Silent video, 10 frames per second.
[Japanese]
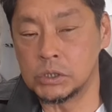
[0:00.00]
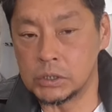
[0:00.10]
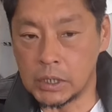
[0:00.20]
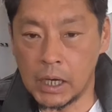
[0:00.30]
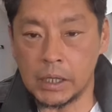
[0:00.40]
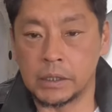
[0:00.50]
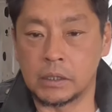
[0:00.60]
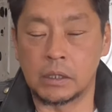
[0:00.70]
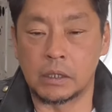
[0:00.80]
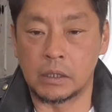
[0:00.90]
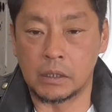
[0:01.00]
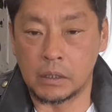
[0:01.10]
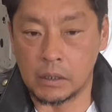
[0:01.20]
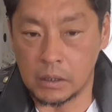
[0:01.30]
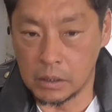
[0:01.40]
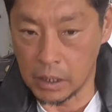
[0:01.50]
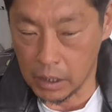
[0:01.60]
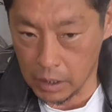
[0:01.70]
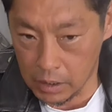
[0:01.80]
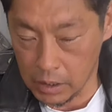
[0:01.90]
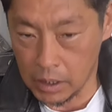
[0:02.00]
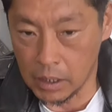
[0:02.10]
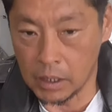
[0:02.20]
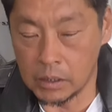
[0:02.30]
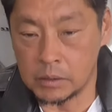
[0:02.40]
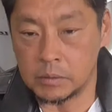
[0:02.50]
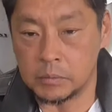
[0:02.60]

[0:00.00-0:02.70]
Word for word: に帰ってから